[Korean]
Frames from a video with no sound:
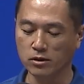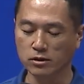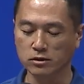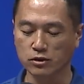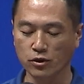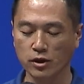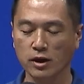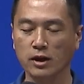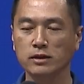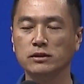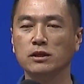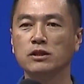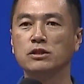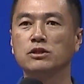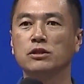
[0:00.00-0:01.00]
저희가 이제
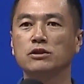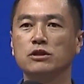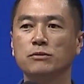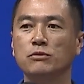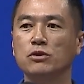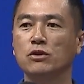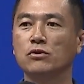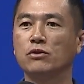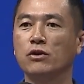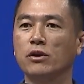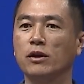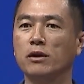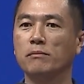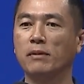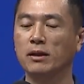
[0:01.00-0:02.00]

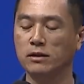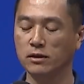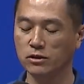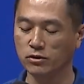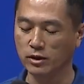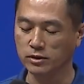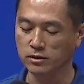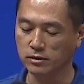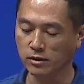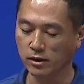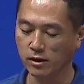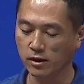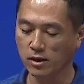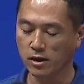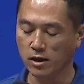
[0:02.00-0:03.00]
2021년도에 말린디 왔을
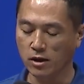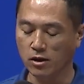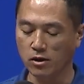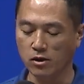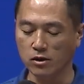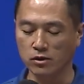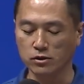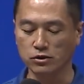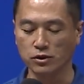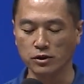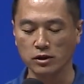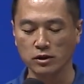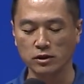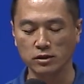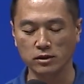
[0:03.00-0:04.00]
때
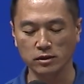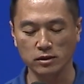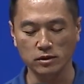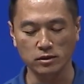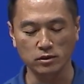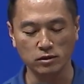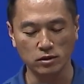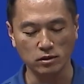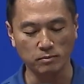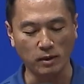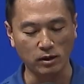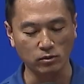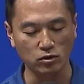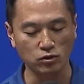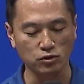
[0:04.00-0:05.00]
저희를
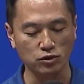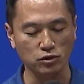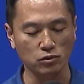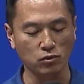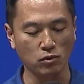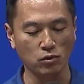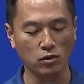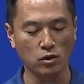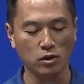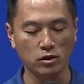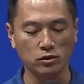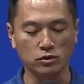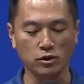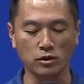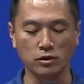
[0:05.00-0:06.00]
반겨주시고
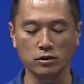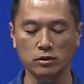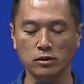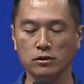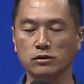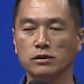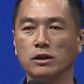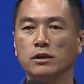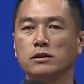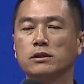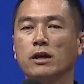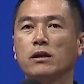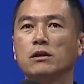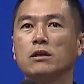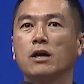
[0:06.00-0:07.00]
저희를 이제
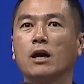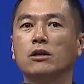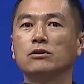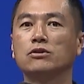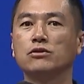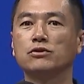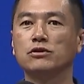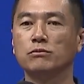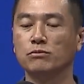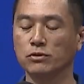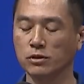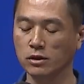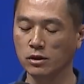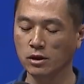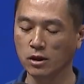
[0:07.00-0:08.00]
사역을 가르쳐 주신
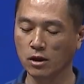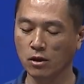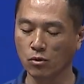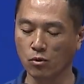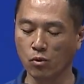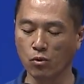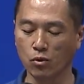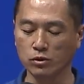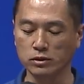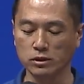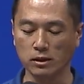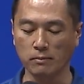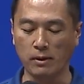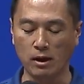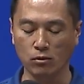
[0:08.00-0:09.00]
분이 고
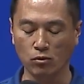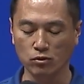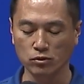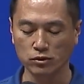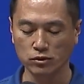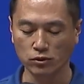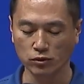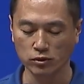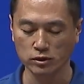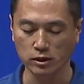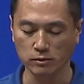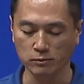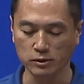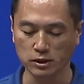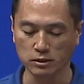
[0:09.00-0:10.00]
이제 박원근
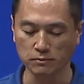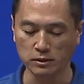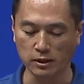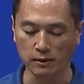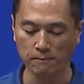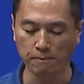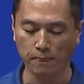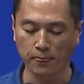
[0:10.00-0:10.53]
선교사님이십니다.